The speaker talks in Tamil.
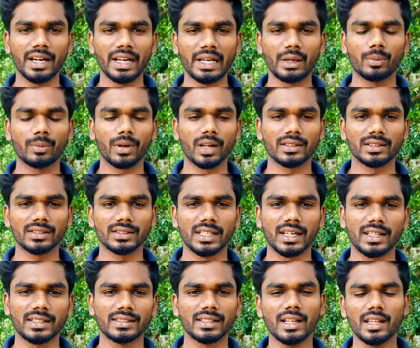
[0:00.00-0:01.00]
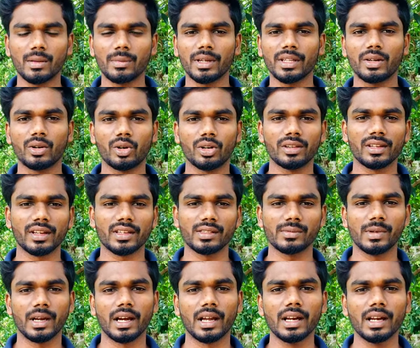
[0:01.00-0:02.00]
இன்டர்வியூ ப்ராசஸ் நடந்துச்சுன்னா அதை பார்த்து அவங்களும்
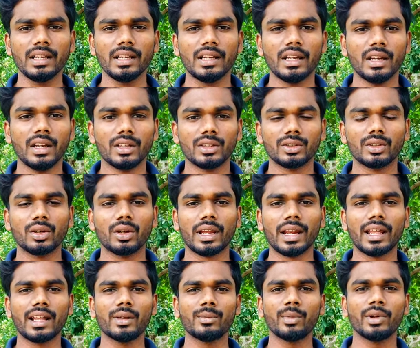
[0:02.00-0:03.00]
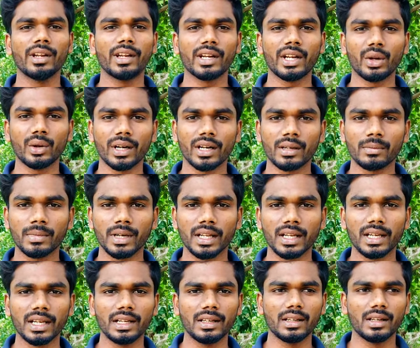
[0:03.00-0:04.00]
தெரிஞ்சுப்பாங்கல்ல ஸோ எல்லோரும் போய் இன்டர்வியூ அட்டன்
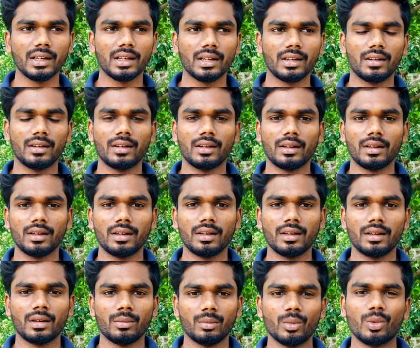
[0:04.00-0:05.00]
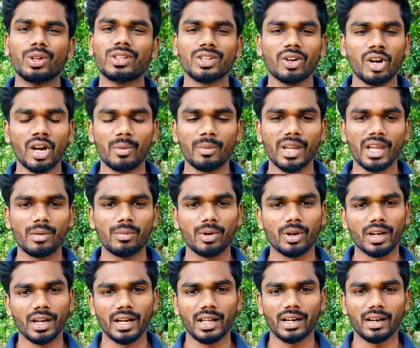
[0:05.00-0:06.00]
பண்ணுங்கள் முடிஞ்சளவு நம்பிக்கை
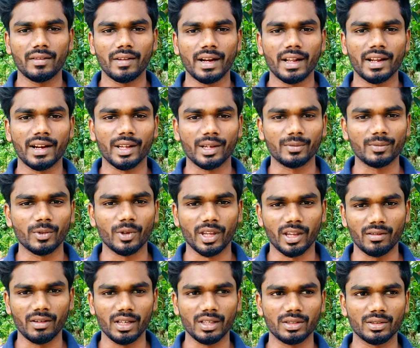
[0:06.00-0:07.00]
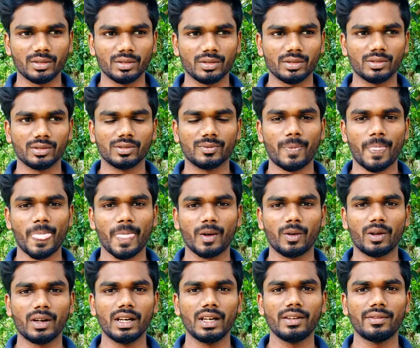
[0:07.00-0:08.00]
போங்க எல்லாருக்கும் வேலை கிடைக்கும் ஓகேவா ஸோ
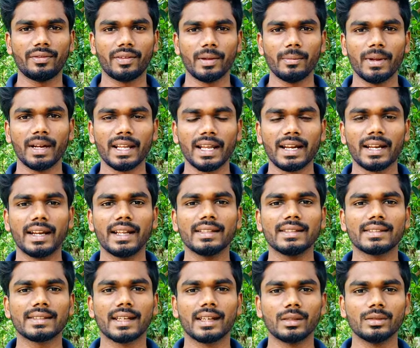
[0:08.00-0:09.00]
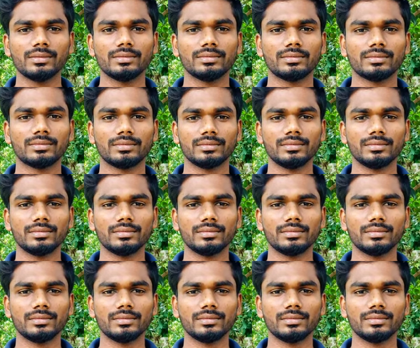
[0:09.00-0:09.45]
ஒன்லி ஃபீமேல் கேண்டிடேட்ஸ் அதுவும்